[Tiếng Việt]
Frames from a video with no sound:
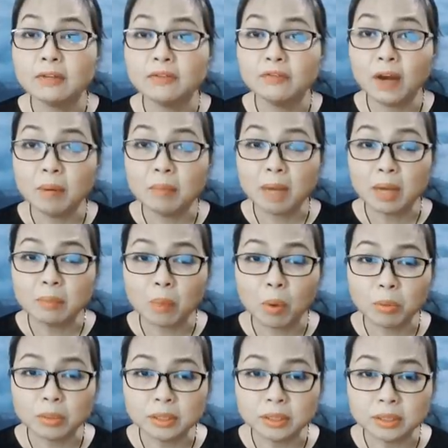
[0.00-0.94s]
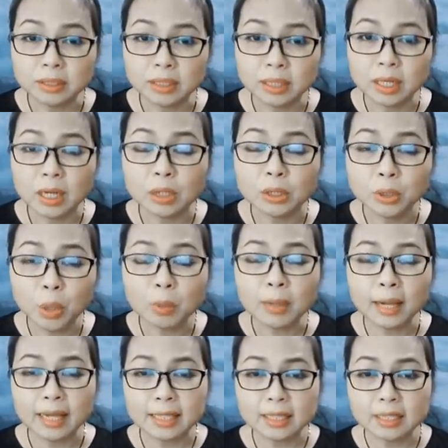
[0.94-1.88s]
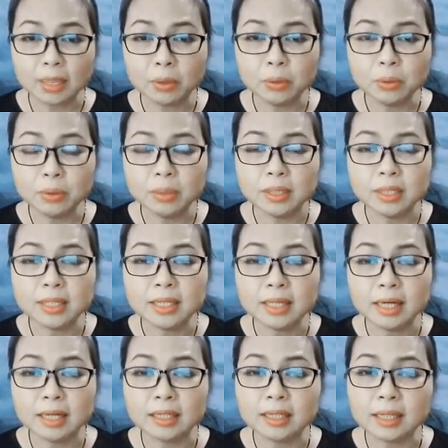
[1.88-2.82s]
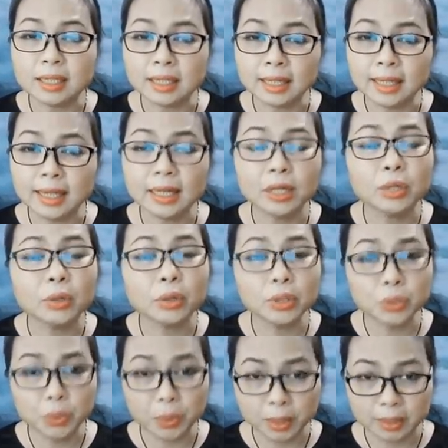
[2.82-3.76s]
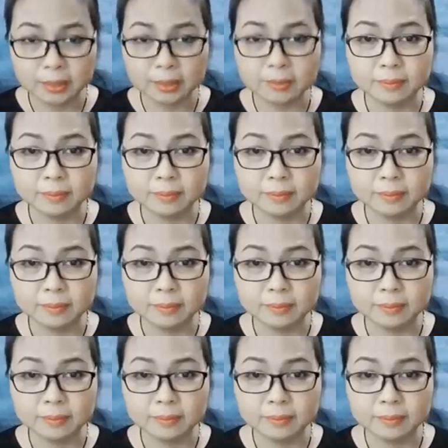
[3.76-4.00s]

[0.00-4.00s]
Vận mệnh một người, tốt hay xấu, chỉ cần nhìn cách nói chuyện.